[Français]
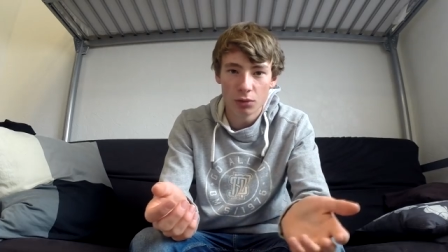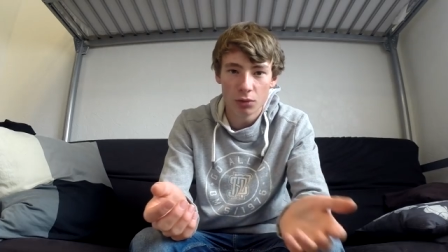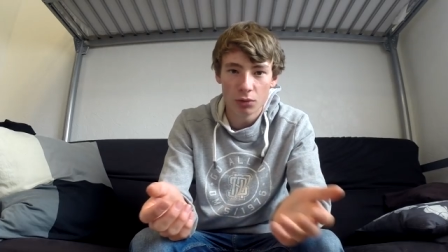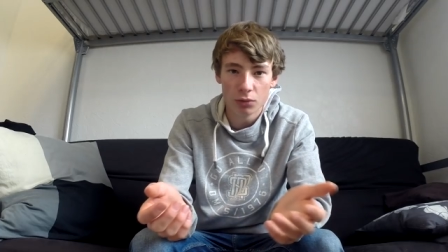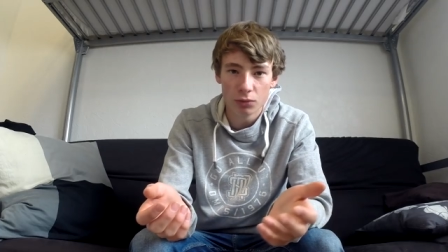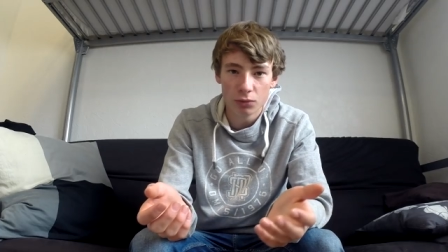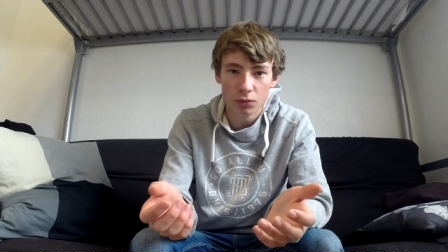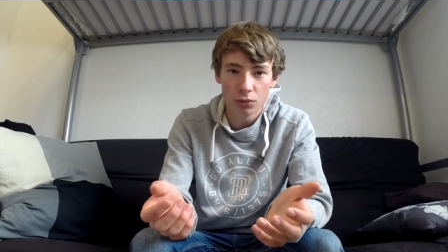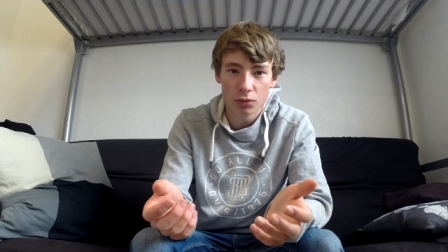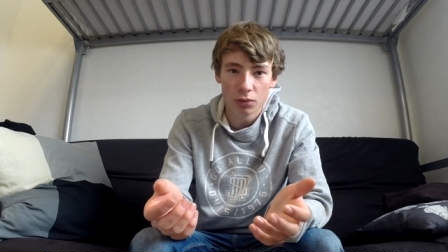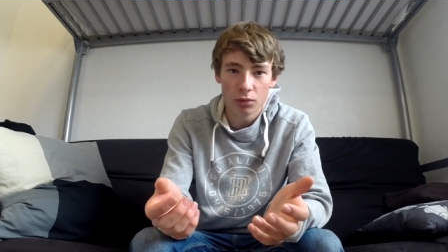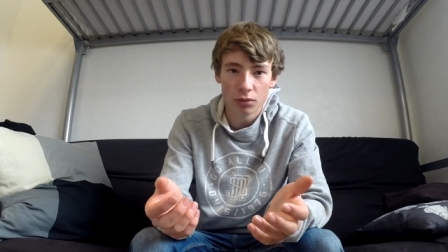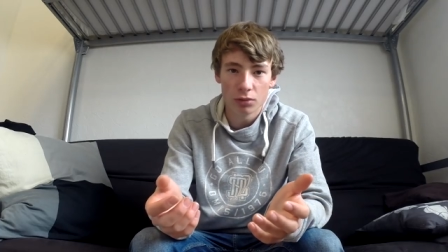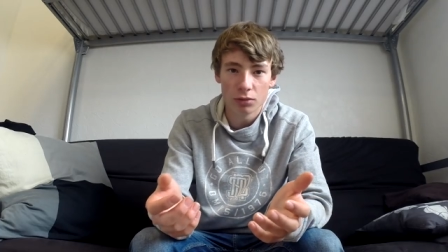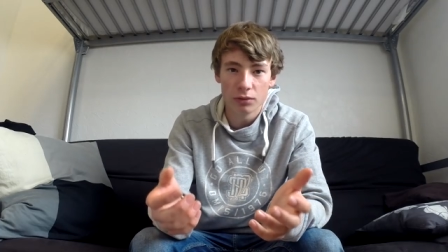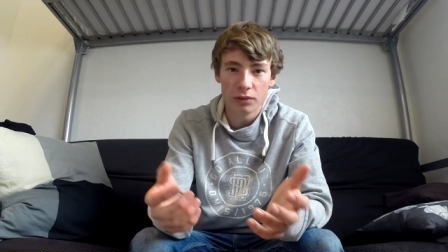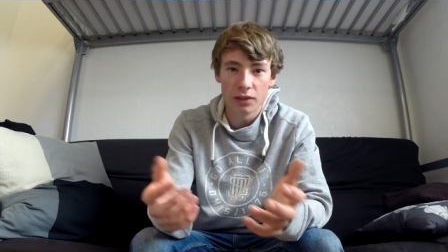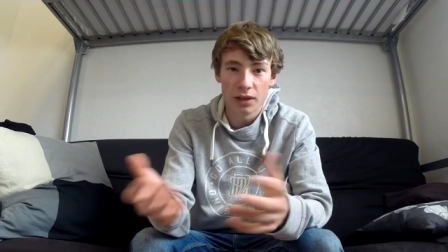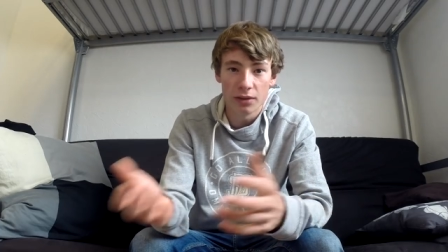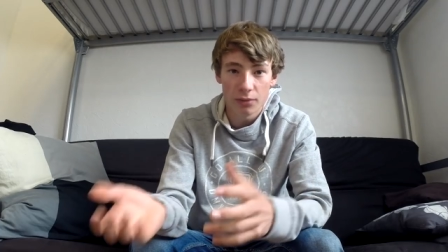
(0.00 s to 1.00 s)
retour
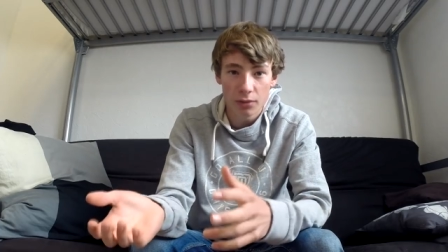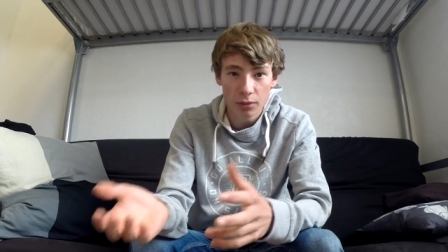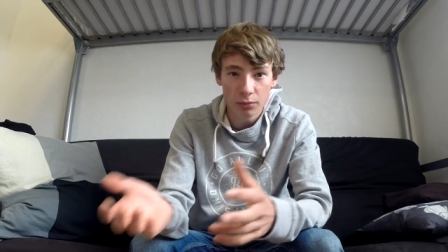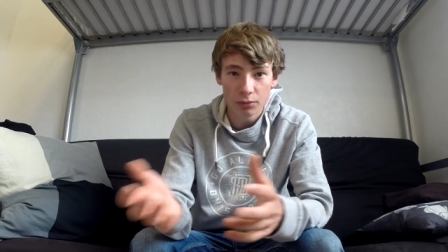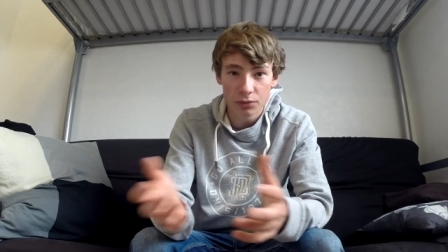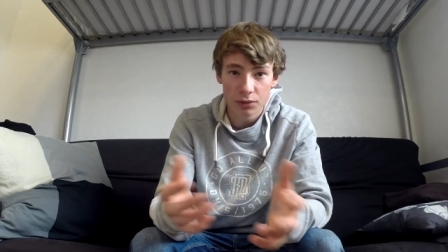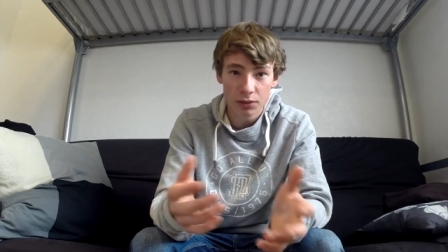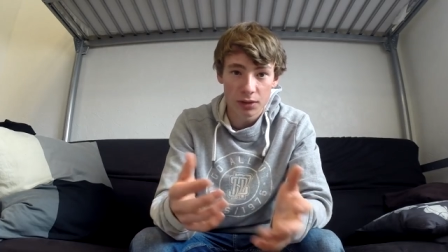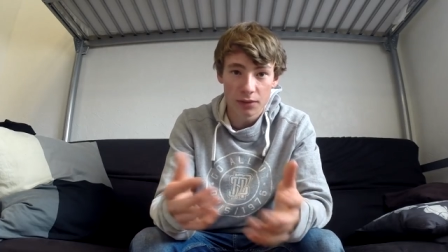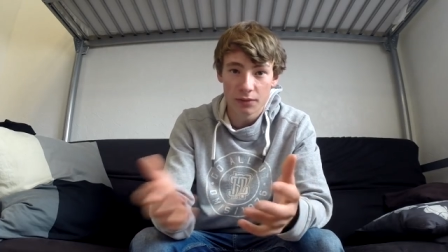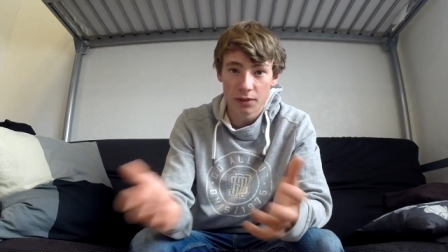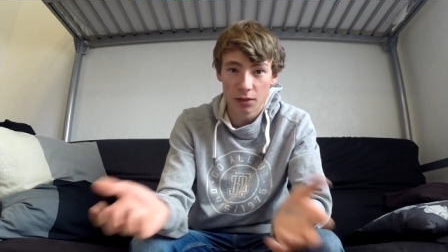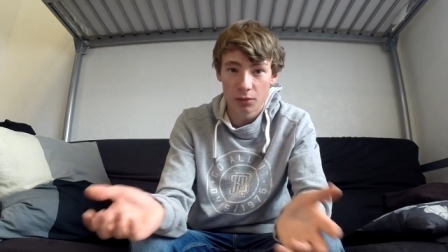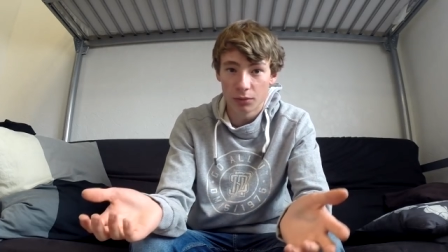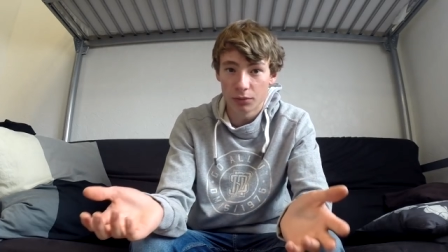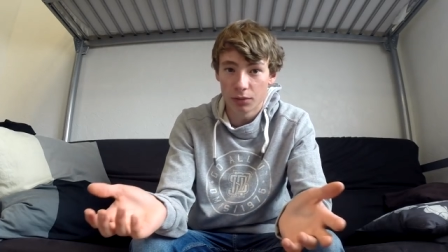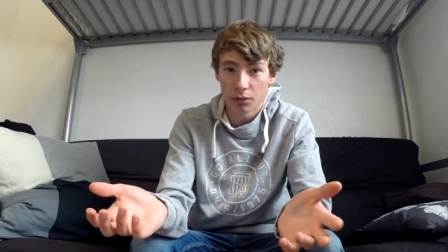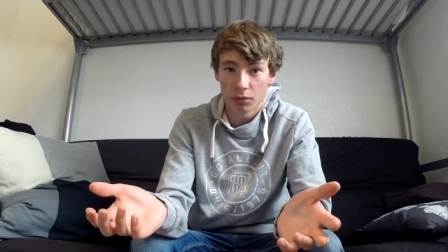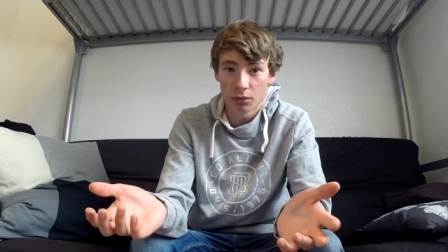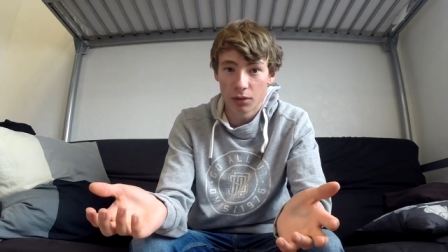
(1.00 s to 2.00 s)
euh, d'avant, puisque ça faisait
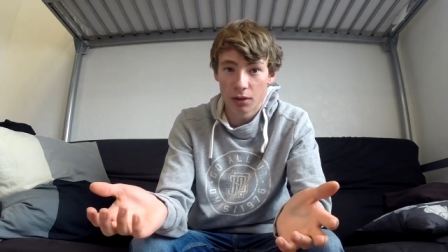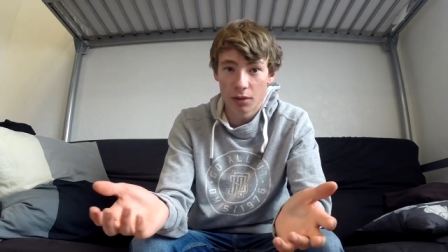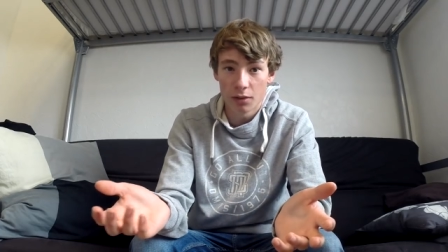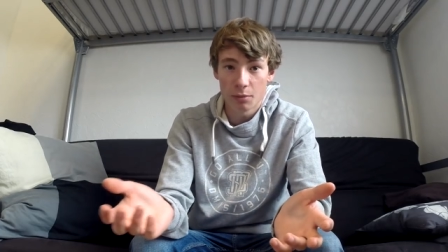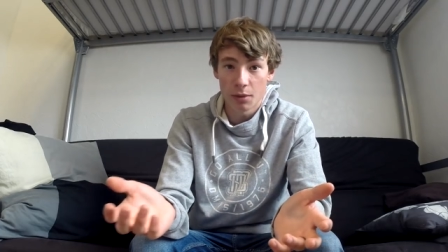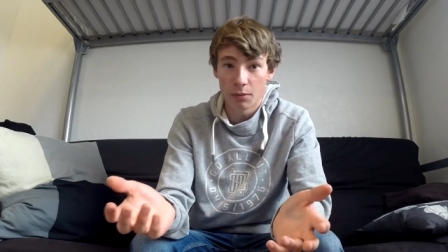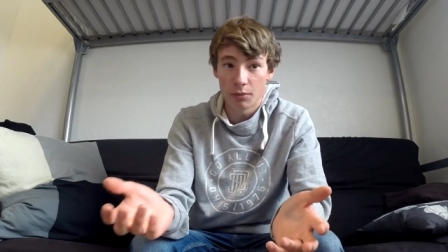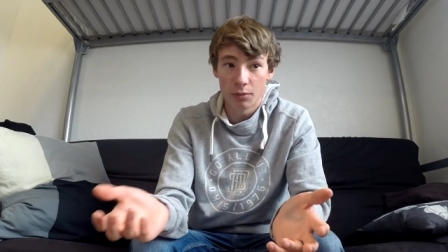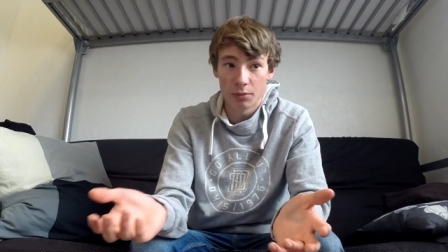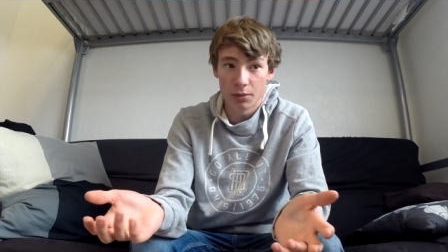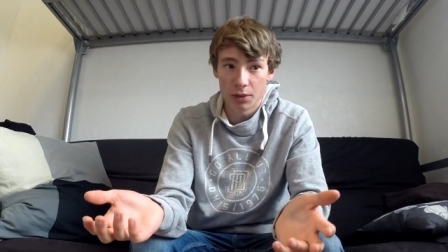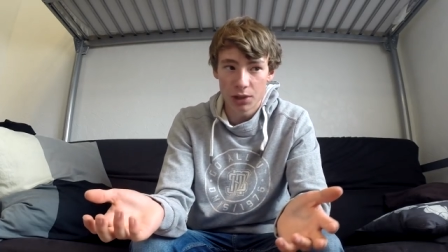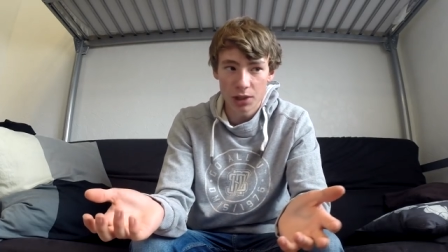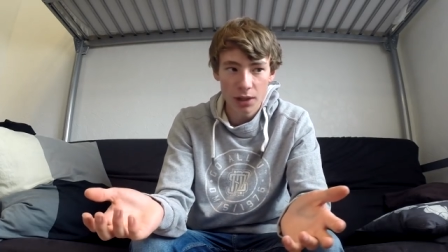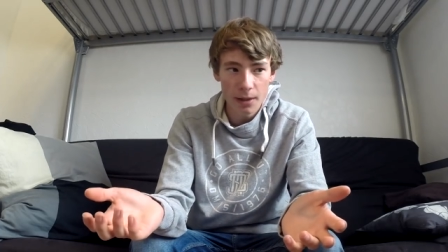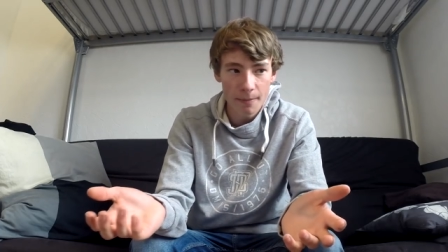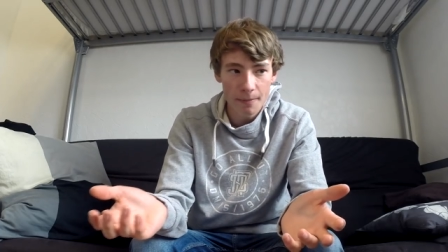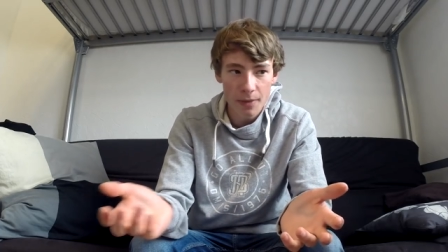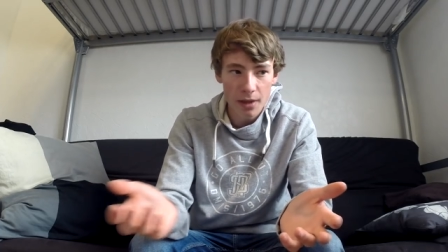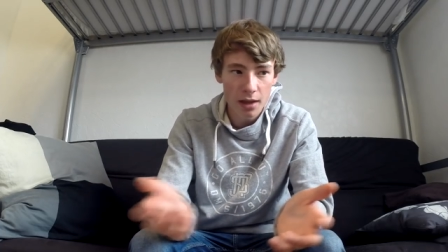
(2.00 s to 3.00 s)
longtemps qu'on n'avait pas pu
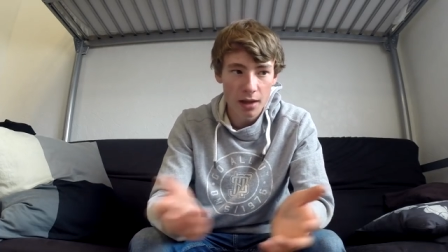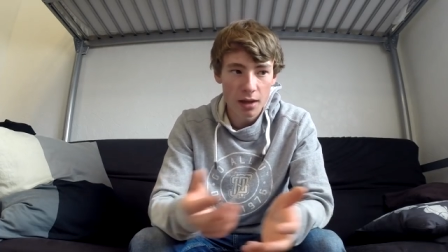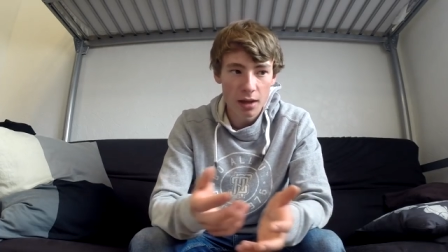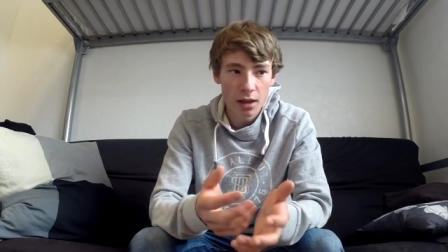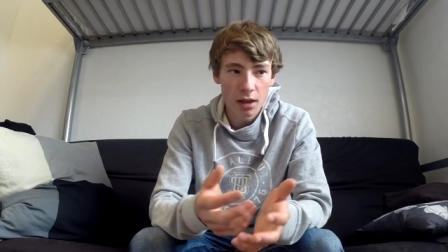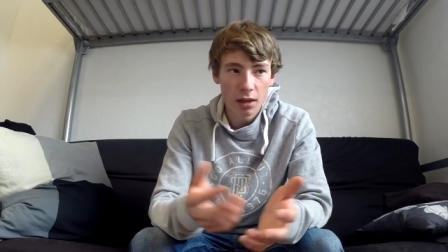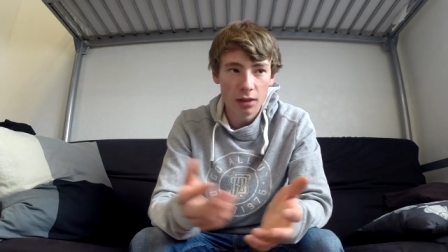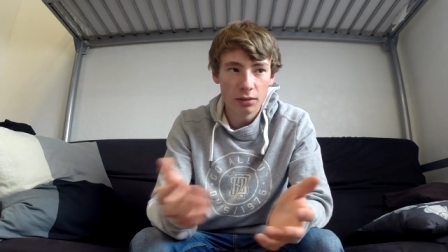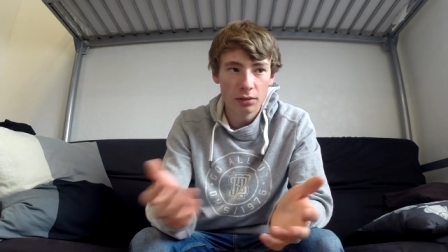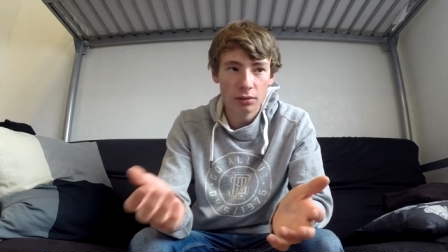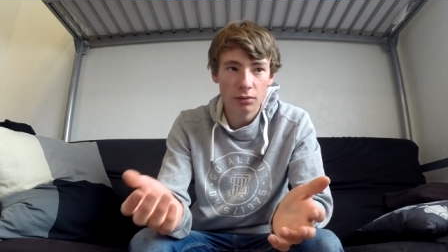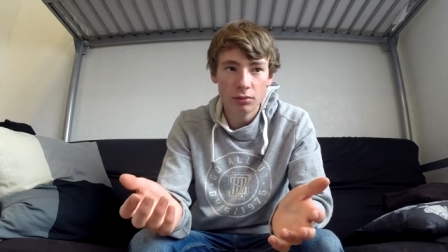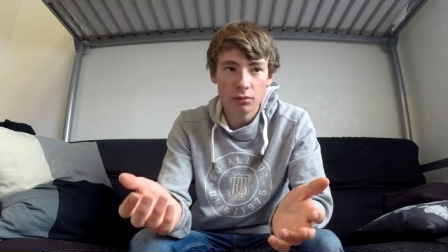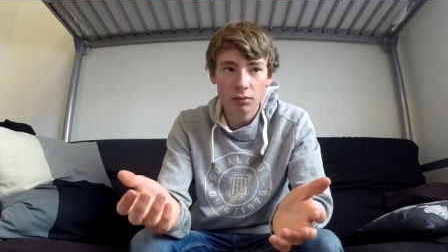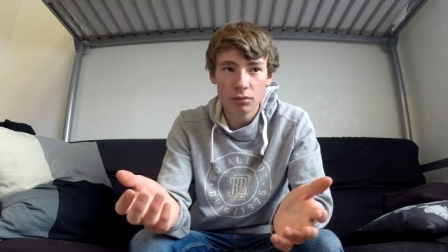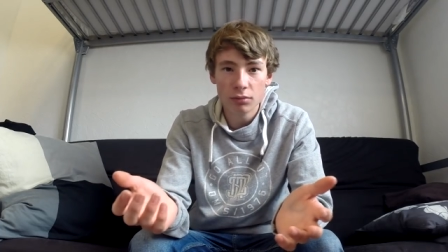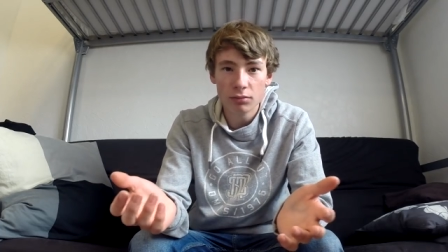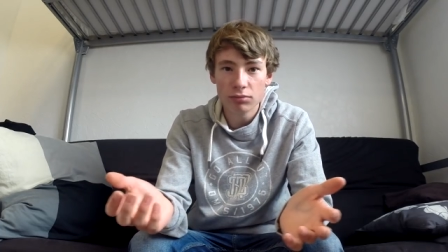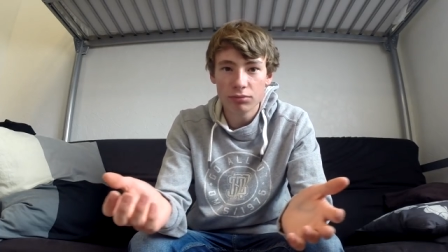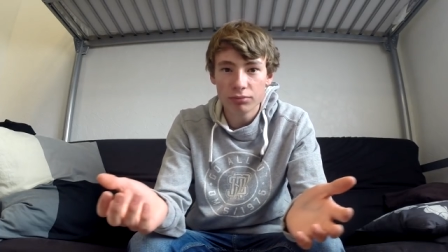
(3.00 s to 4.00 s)
pêcher. Donc